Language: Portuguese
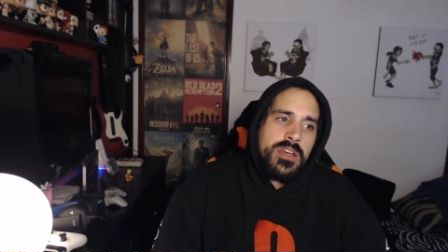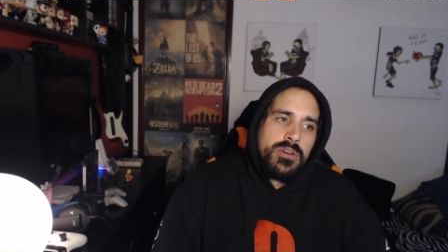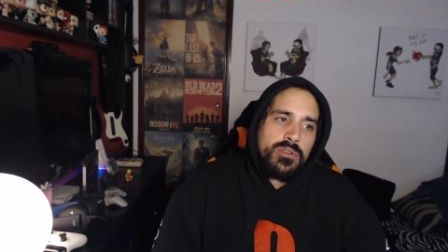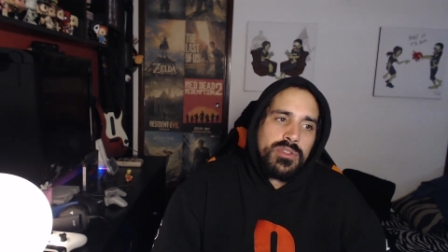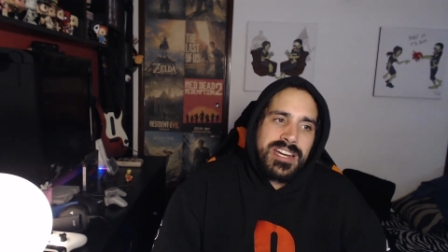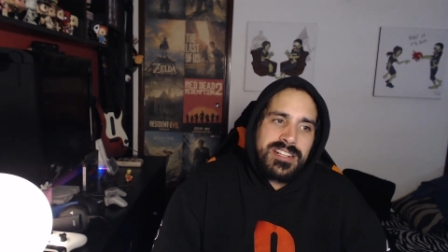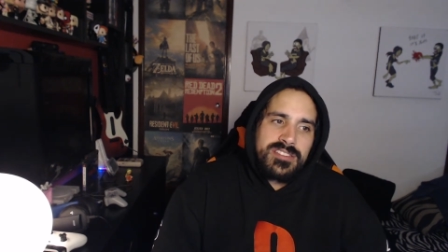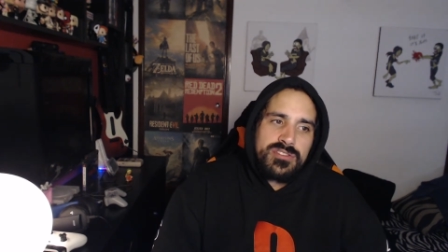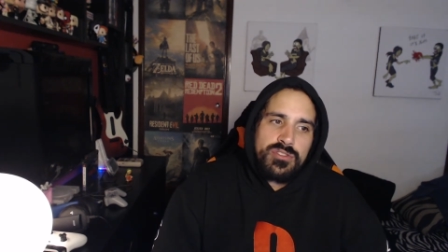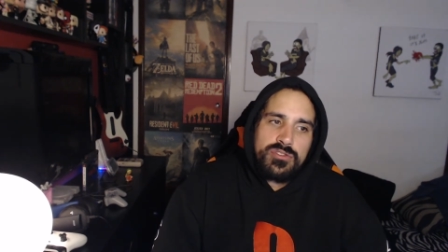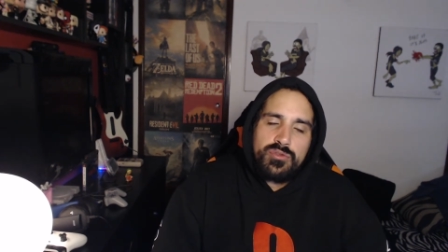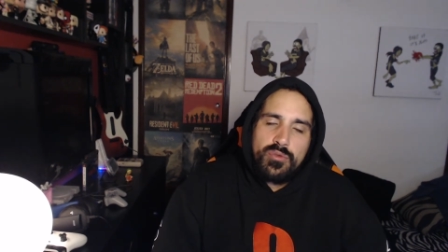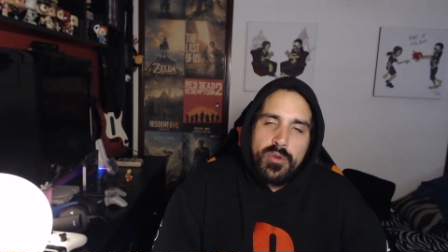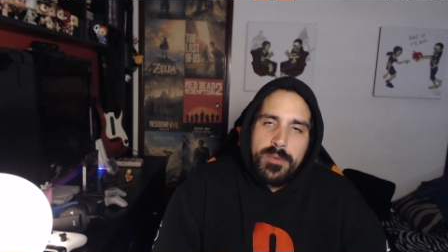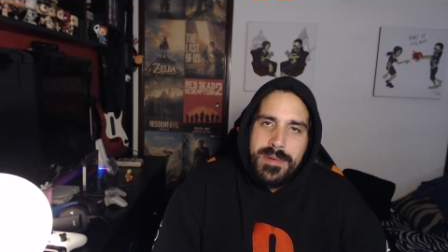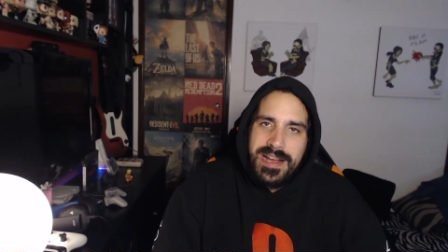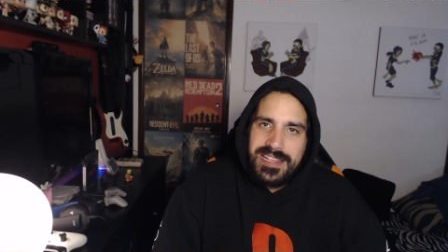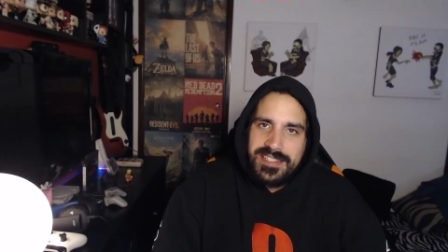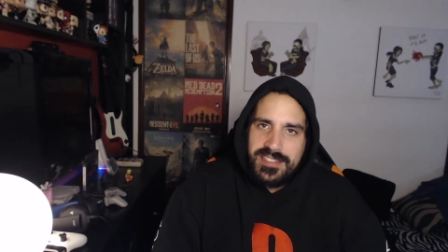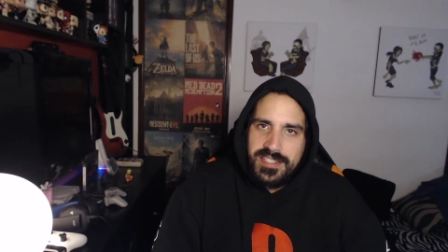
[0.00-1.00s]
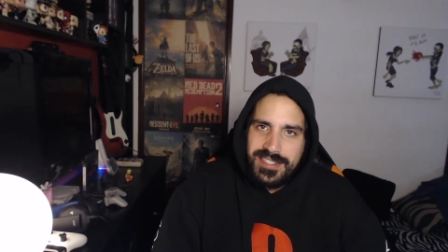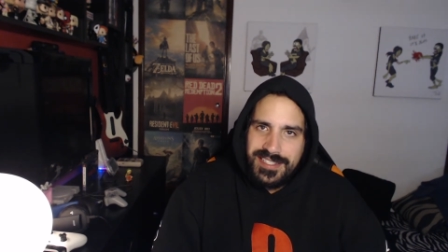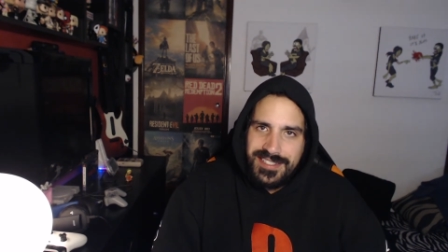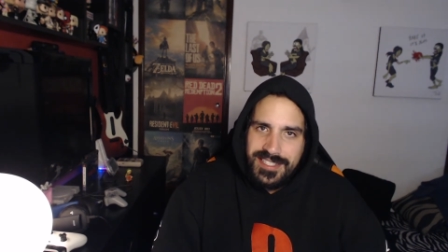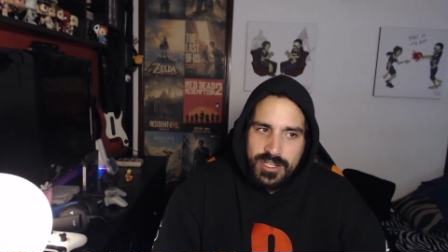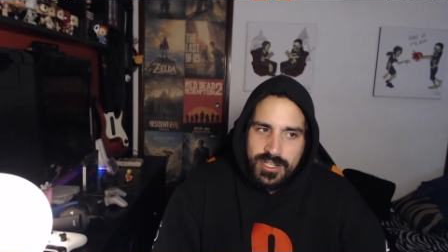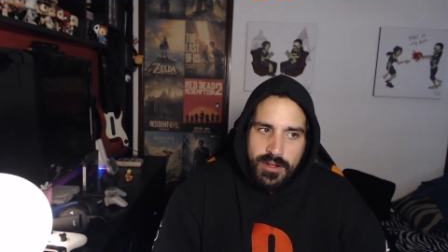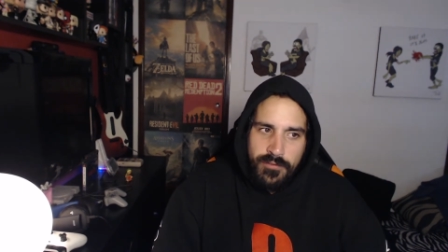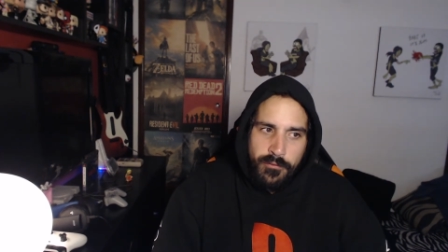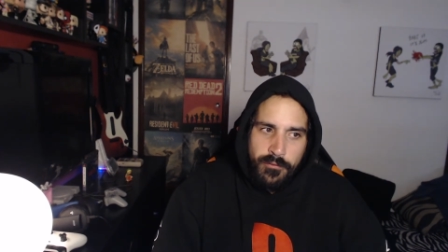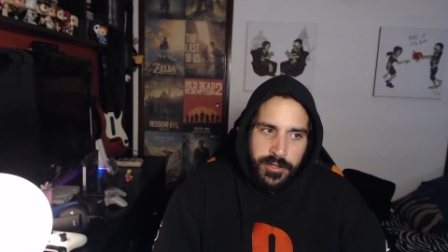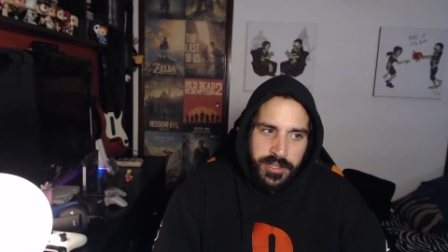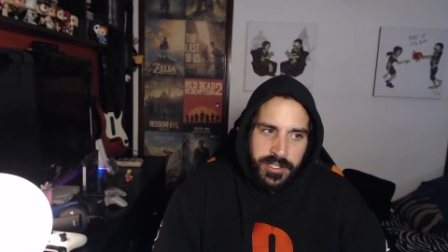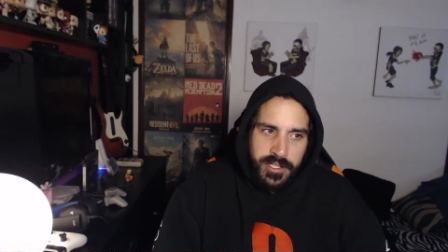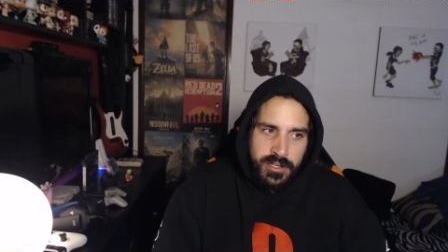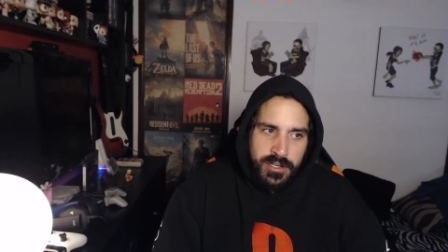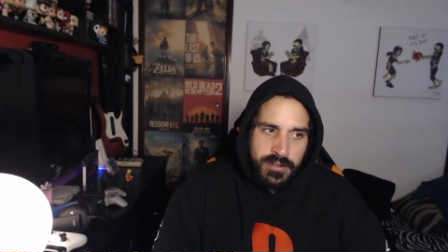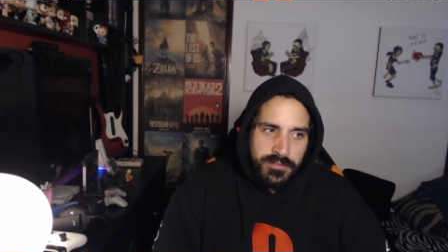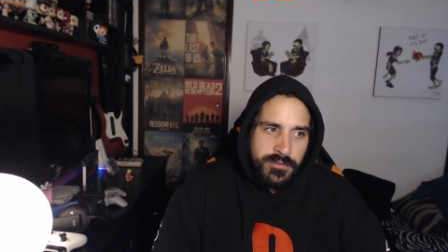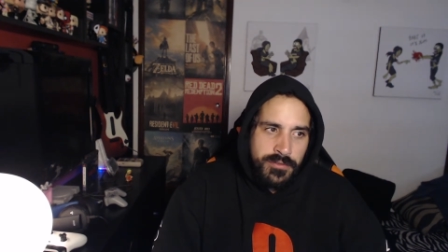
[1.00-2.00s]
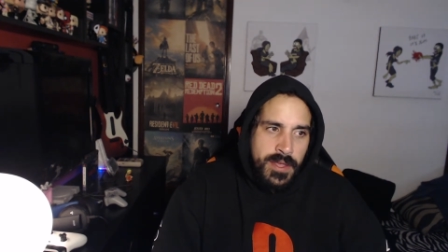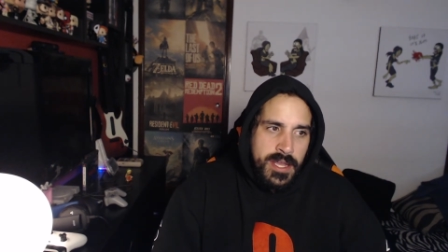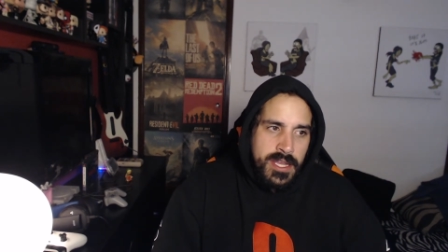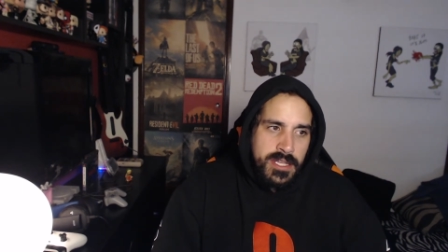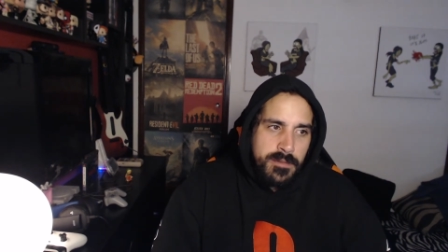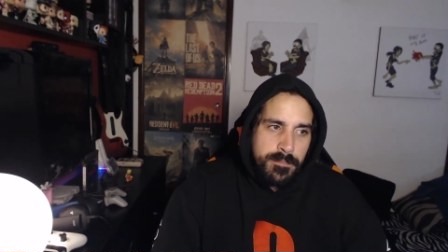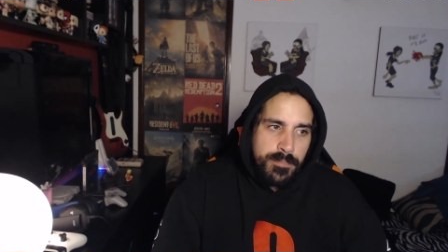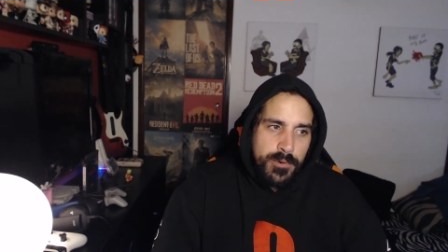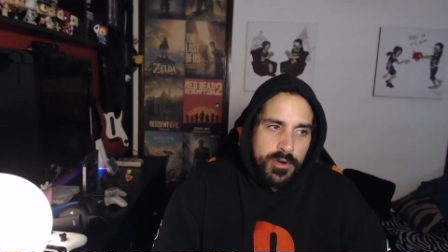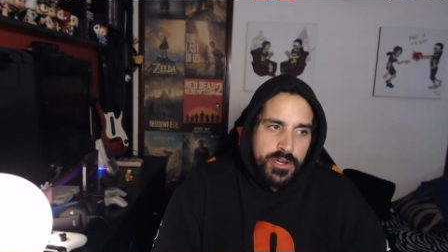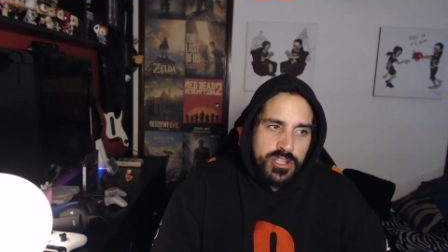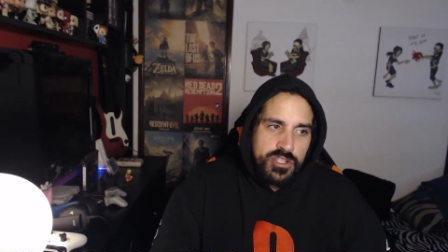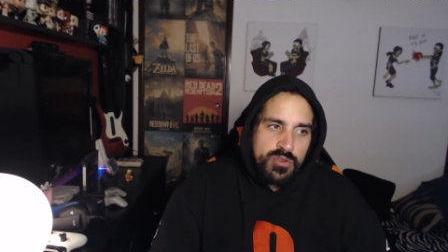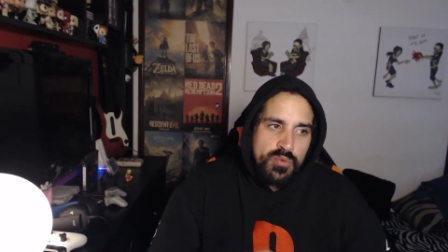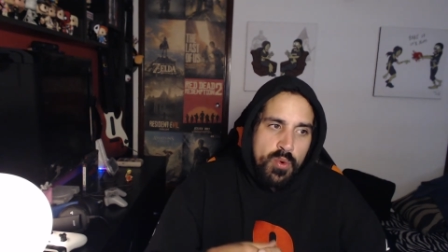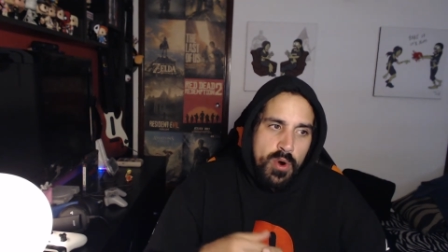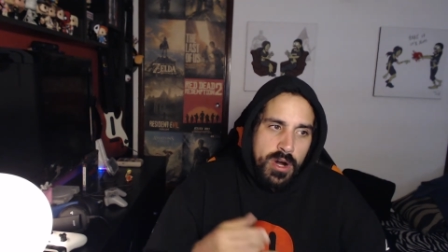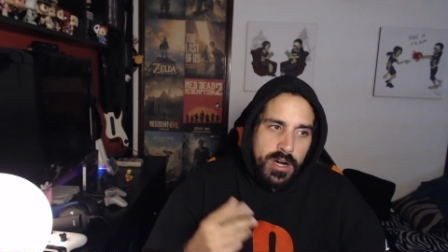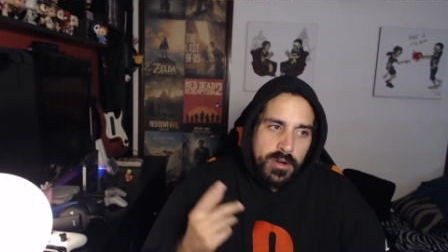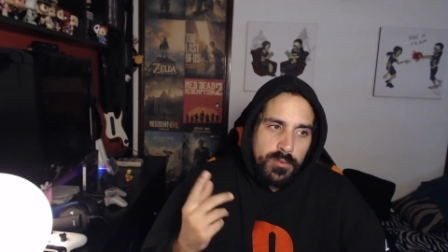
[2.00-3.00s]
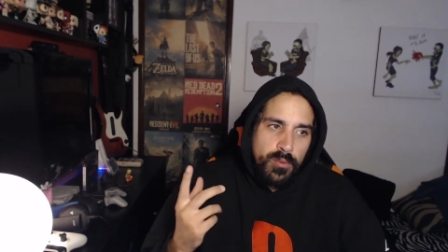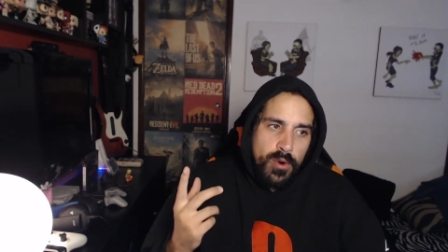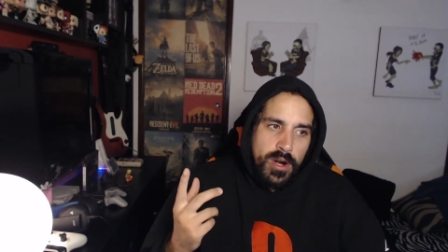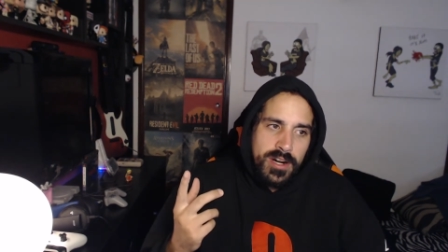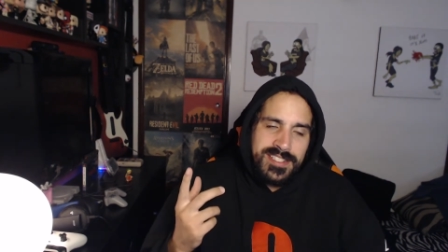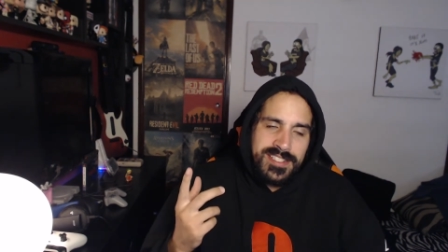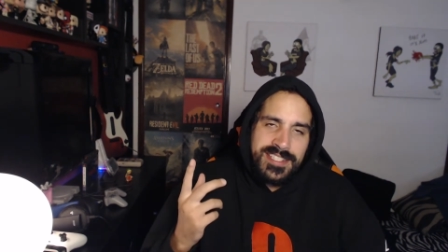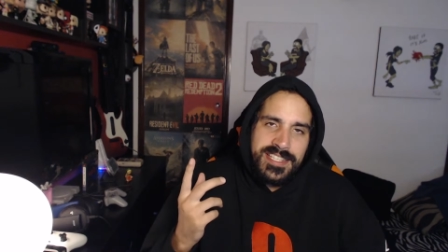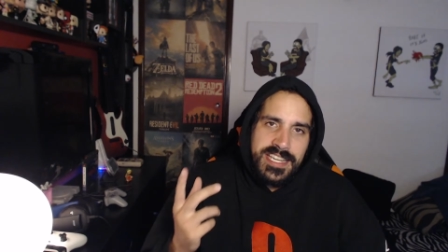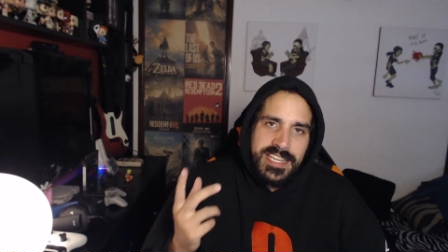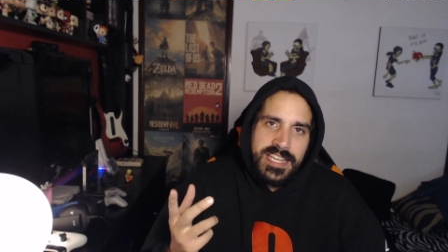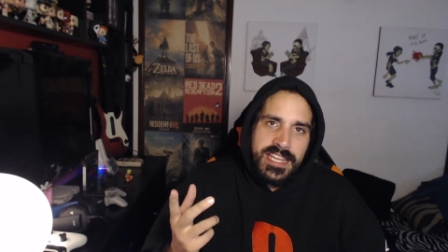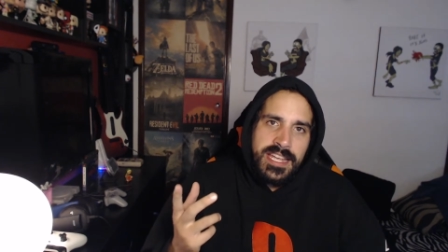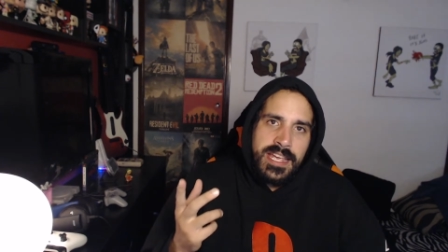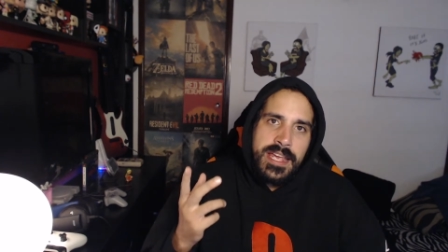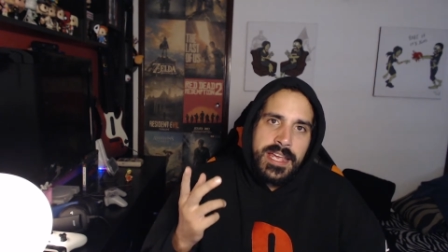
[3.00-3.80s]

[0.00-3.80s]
Dark Souls Remastered 19,99€, depois World War Z